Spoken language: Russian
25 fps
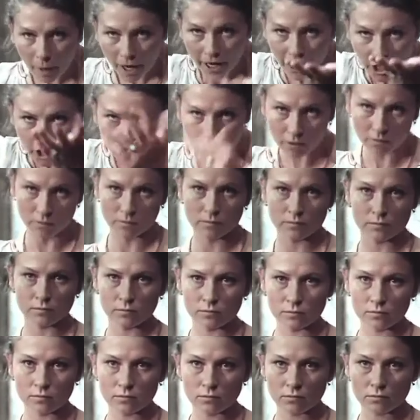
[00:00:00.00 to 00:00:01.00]
лауреата
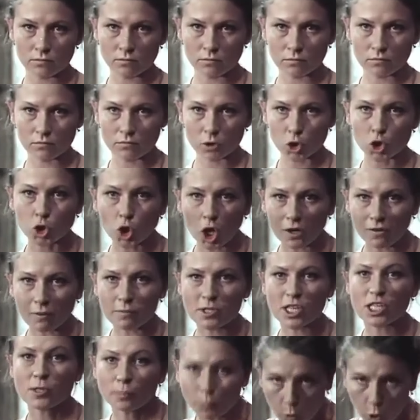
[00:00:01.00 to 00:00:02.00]
советских премий.
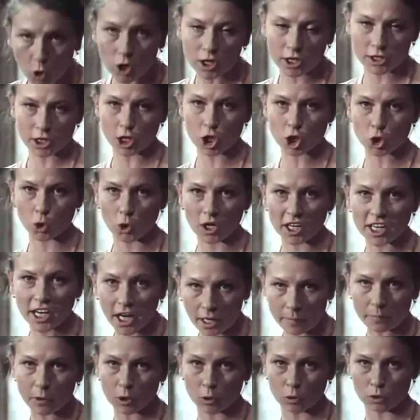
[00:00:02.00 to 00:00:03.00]

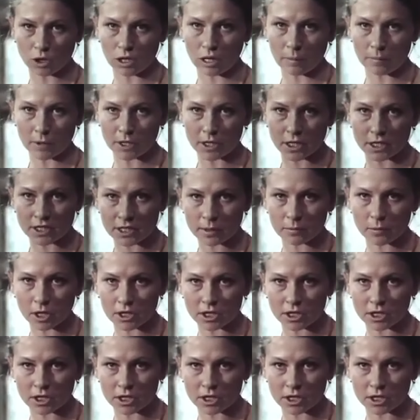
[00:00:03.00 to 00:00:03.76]
Сталинскую премию в